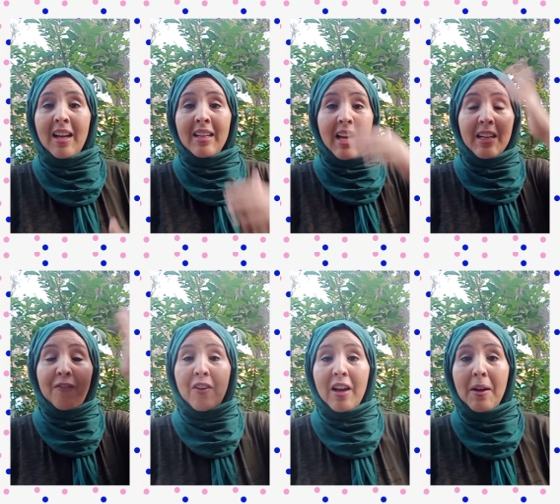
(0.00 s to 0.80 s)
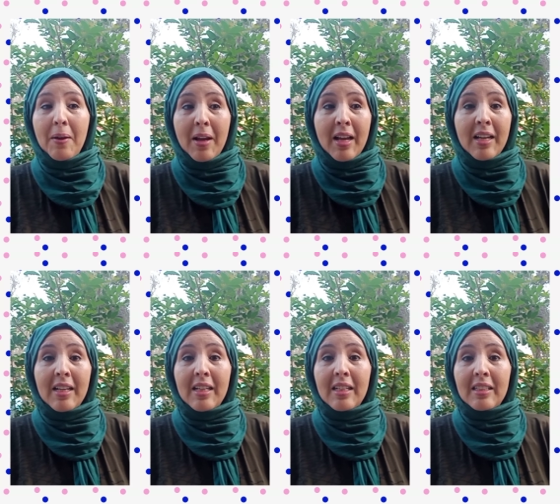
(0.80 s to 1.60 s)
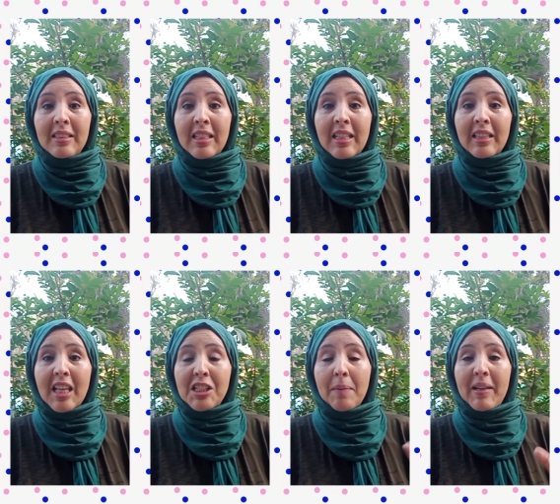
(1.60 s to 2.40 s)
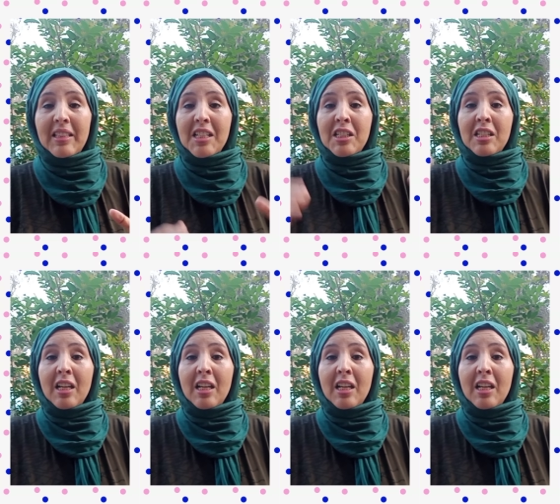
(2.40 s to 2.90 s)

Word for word: يعني في آه، ديك 13 14